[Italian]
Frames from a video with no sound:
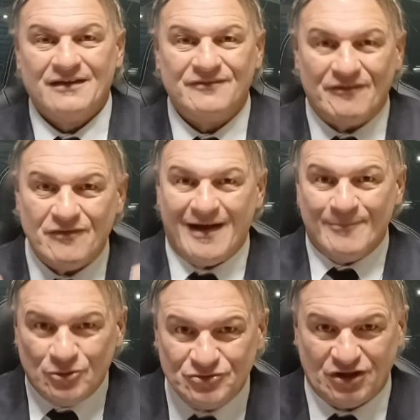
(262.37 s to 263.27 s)
Vi
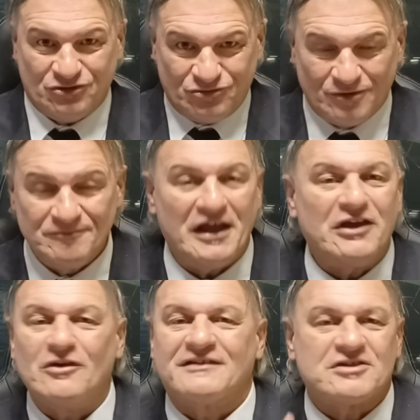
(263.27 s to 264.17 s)
avevamo detto e
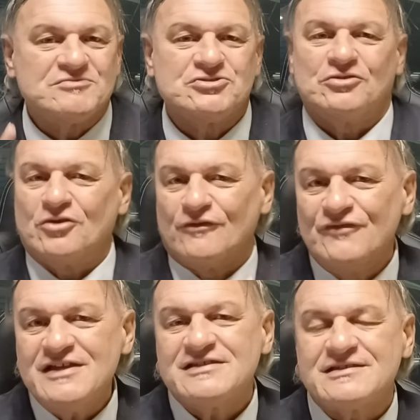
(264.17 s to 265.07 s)
io la trasmissione non l'ho
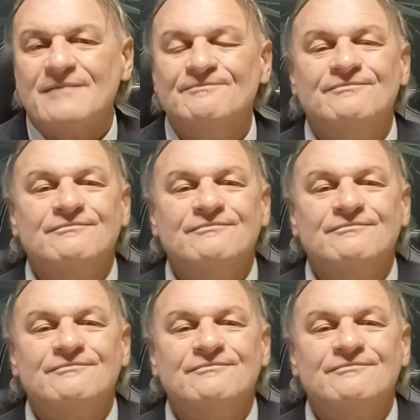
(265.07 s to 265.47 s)
vista,